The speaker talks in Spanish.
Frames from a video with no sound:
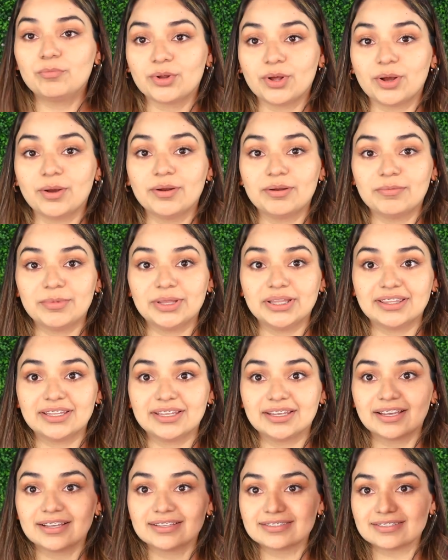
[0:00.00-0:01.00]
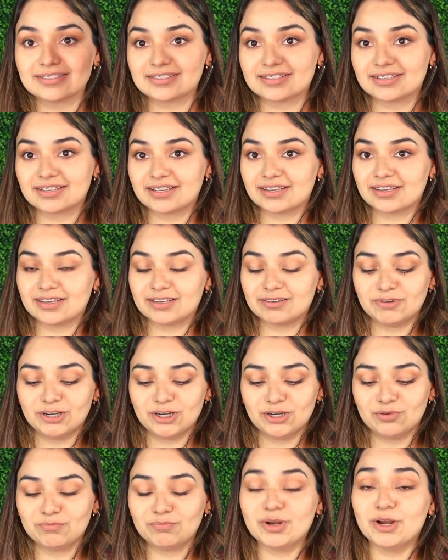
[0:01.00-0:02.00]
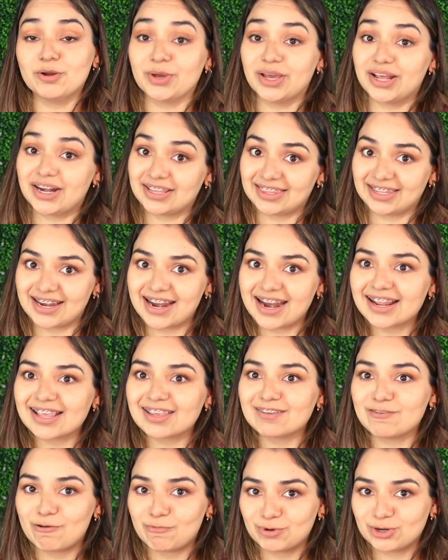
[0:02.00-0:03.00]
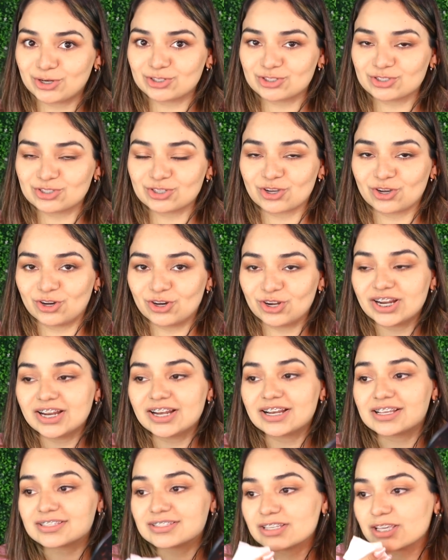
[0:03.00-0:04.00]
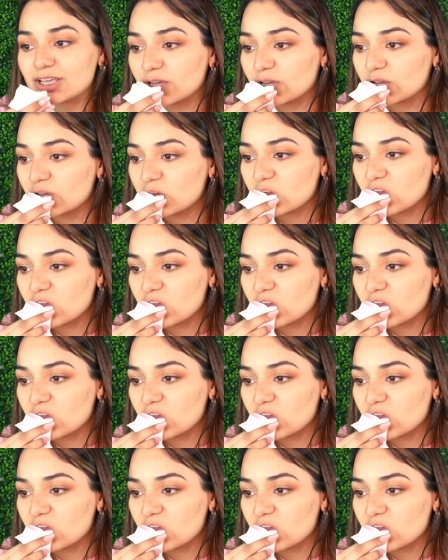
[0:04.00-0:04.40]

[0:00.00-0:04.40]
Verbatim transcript: Probablemente. Así es de que, bueno, me lo voy a retirar y vámonos con el que sigue.